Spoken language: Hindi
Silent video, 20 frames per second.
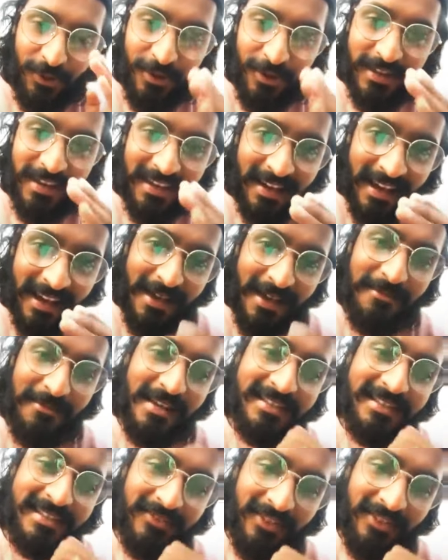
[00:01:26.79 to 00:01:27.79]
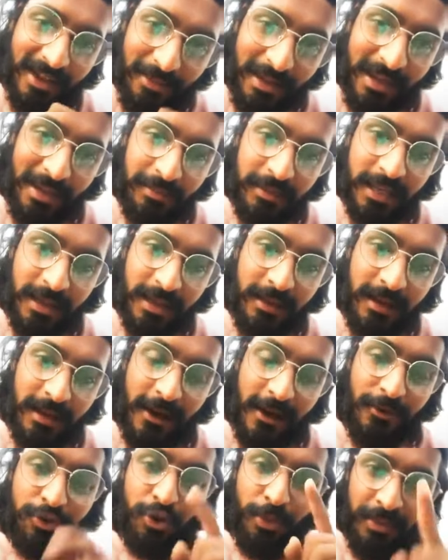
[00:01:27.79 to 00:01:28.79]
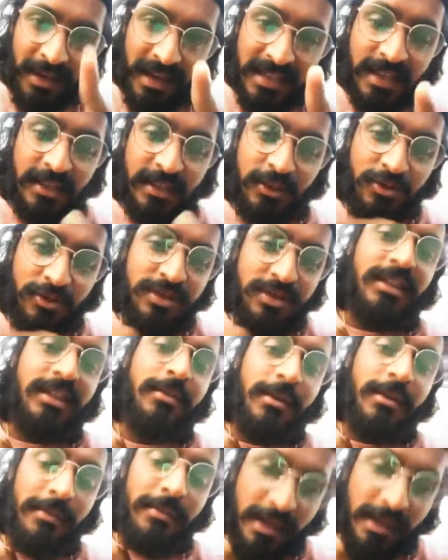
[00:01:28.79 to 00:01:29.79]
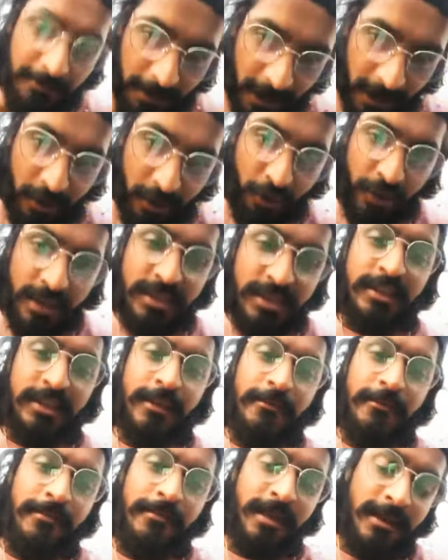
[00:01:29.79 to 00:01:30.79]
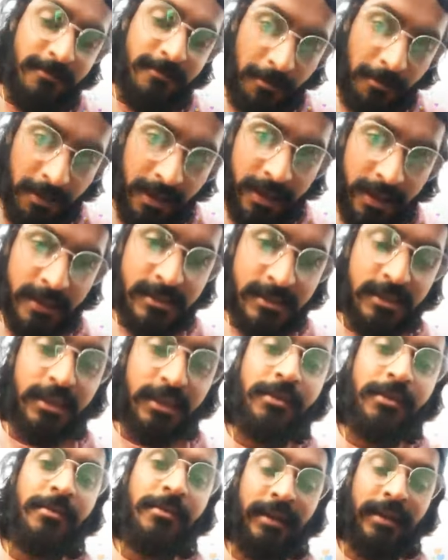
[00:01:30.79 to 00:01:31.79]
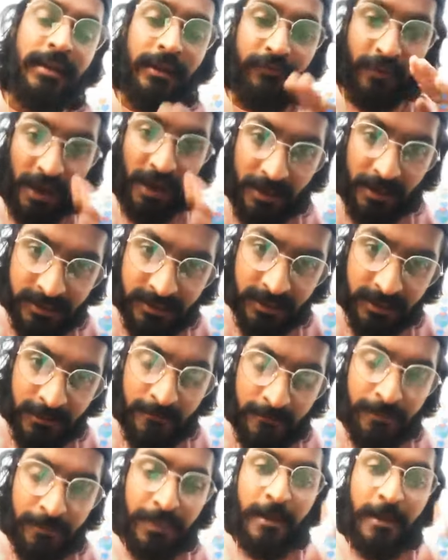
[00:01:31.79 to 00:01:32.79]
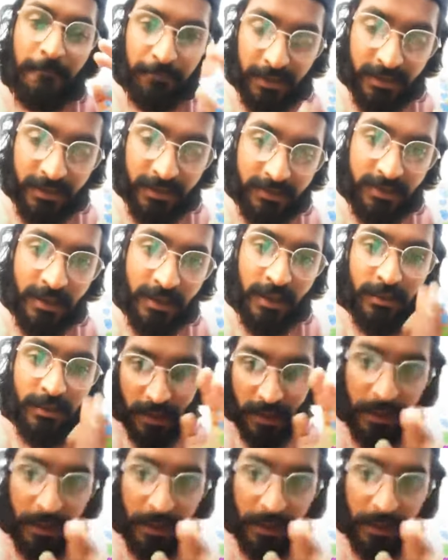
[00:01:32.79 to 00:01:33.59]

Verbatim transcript: तो ये गाना मैं सिर्फ एम के लिए बनाया हूँ तो मैं चाहता हूँ जितने भी मेरे भाई लोग हैं जितने भी मेरी पब्लिक है जितने भी मेरे फैंस हैं प्लीज़